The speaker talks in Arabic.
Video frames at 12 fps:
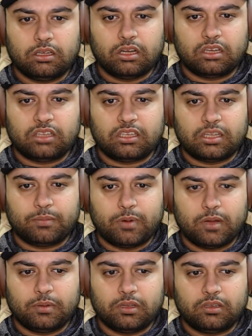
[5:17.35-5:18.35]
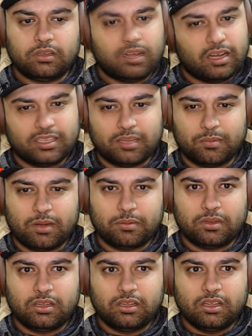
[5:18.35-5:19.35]
اقتل الدبابه هاي دبابه
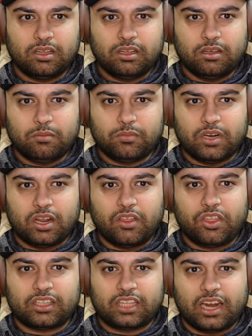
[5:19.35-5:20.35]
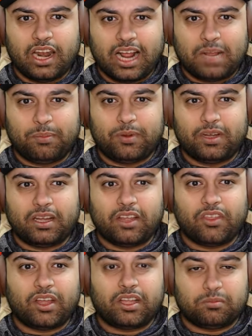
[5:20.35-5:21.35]
من اضغط على الاكبر
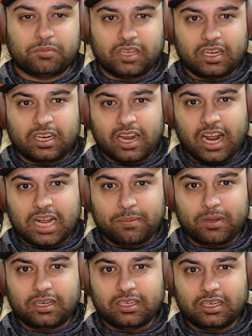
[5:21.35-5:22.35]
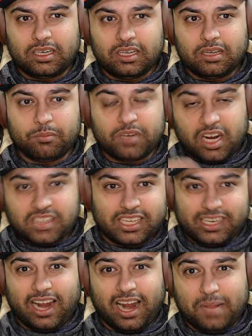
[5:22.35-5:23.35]
اضغط من الى الاكبر من
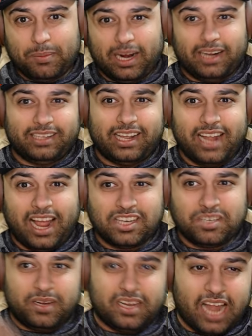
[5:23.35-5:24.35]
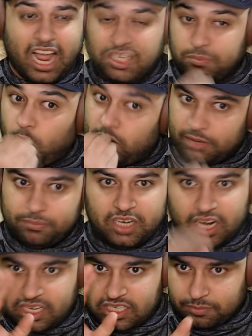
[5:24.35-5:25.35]
الاصغر الى الاكبر على حجم الحجم اوكي من
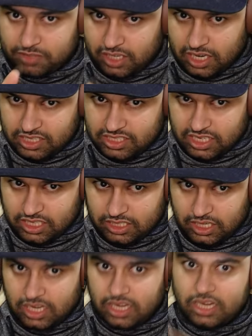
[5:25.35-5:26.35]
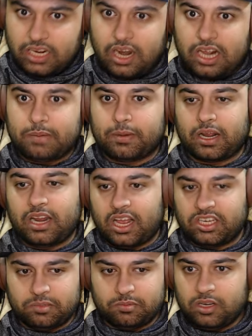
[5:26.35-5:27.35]
من الاصغر الى الاكبر على
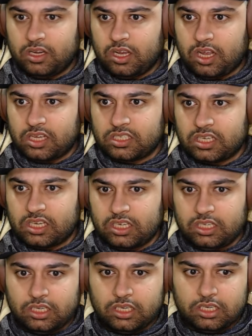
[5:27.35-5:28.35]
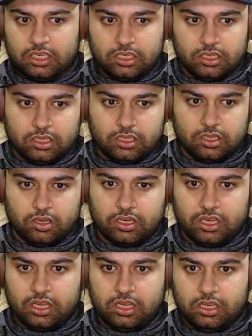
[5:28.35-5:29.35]
الحجم اصغر
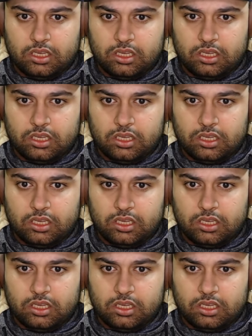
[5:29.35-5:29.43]
اوكي